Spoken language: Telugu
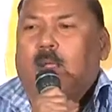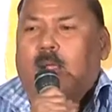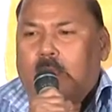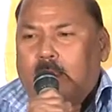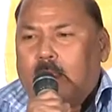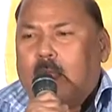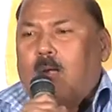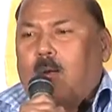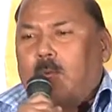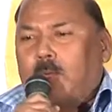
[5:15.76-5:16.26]

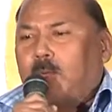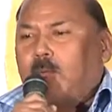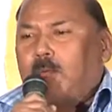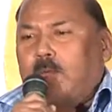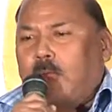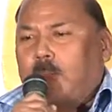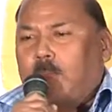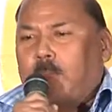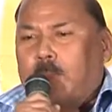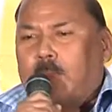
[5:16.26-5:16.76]
అందరూ
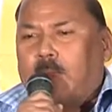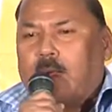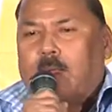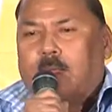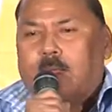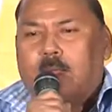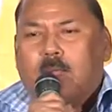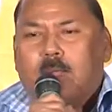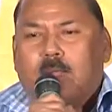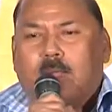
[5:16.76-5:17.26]
అడుగుతుంటారు
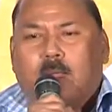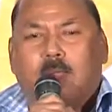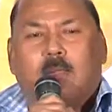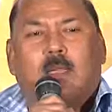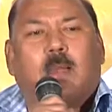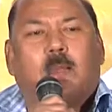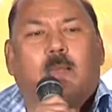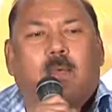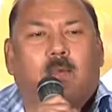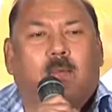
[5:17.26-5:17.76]
మమ్మల్ని
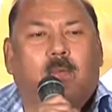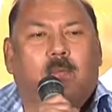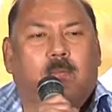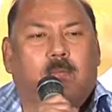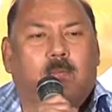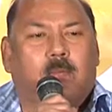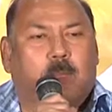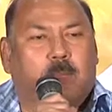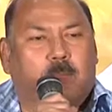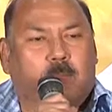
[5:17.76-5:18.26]
సందర్భం
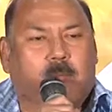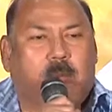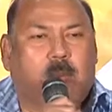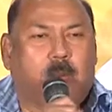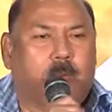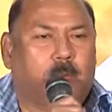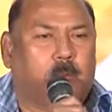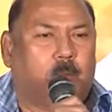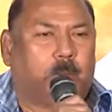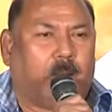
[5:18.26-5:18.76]
చెప్తారా
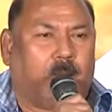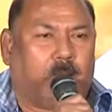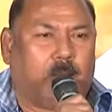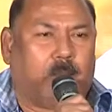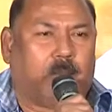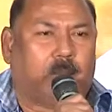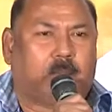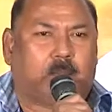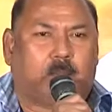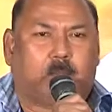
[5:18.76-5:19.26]
మీకు పాట
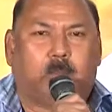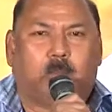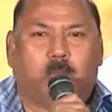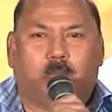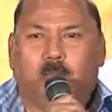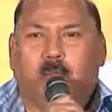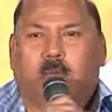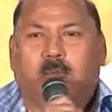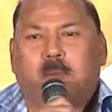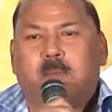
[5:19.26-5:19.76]

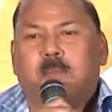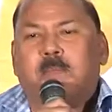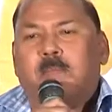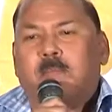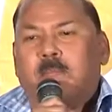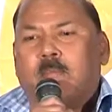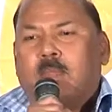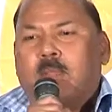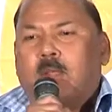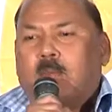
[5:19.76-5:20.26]
రాసేముందని
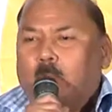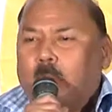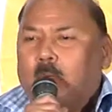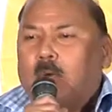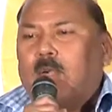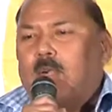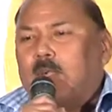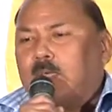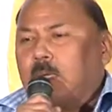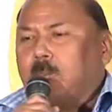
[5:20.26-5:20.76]

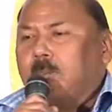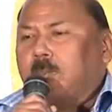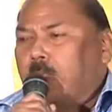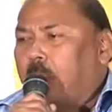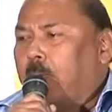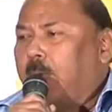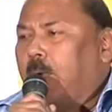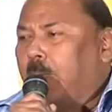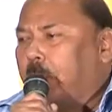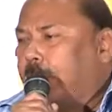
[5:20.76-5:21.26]
ఉంటే
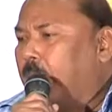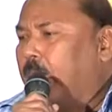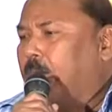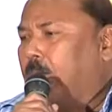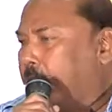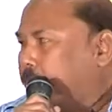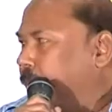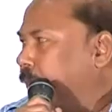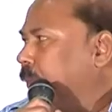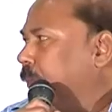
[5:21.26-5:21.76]
చెప్తారు బాబు అని
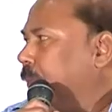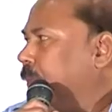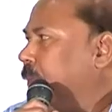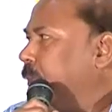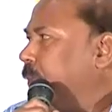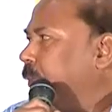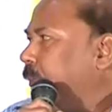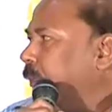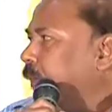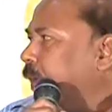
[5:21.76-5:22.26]
చెప్తాం
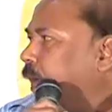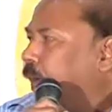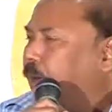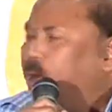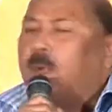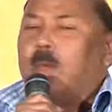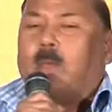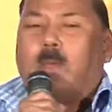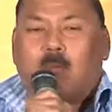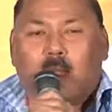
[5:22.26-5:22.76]

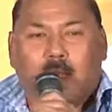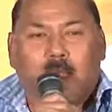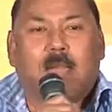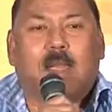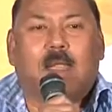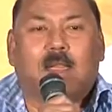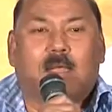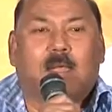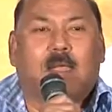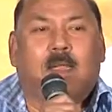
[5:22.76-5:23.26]
అంటే
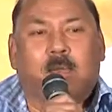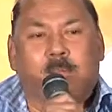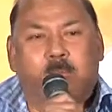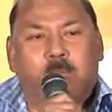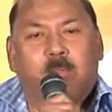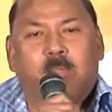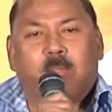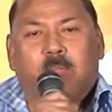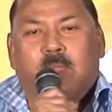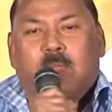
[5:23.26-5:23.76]
ఉండట్లేదుగా
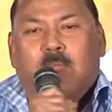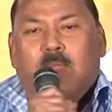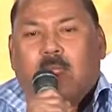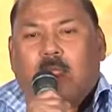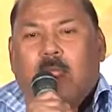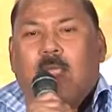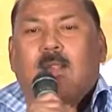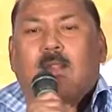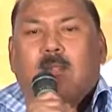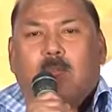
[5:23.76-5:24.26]

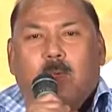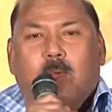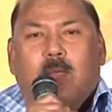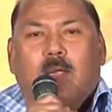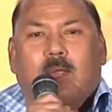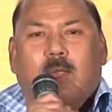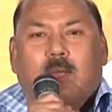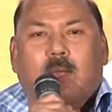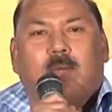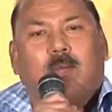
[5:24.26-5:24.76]
ఐదు
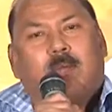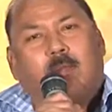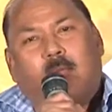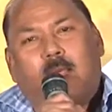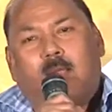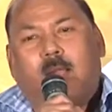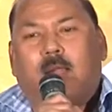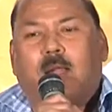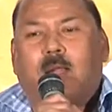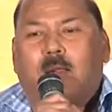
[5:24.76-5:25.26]
డ్యూయేట్లు
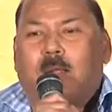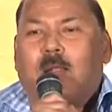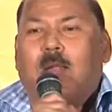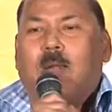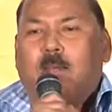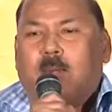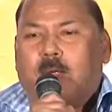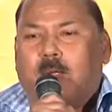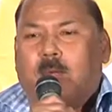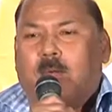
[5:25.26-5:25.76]
ఏరియల్లో అయినా
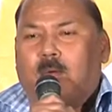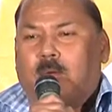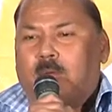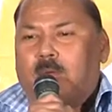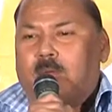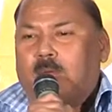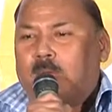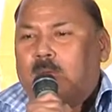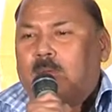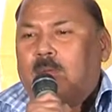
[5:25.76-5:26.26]

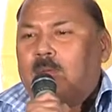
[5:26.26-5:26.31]
పెట్టుకోవచ్చు